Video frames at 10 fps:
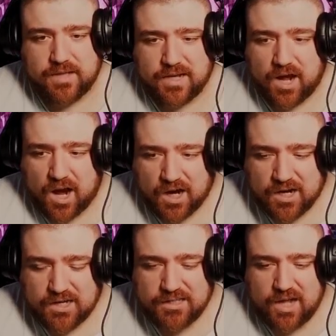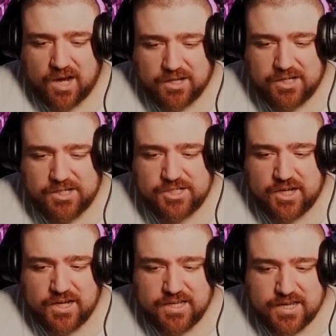Yani hakkını
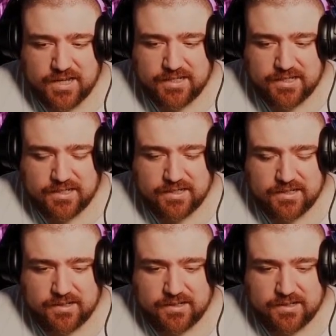arayacağın yer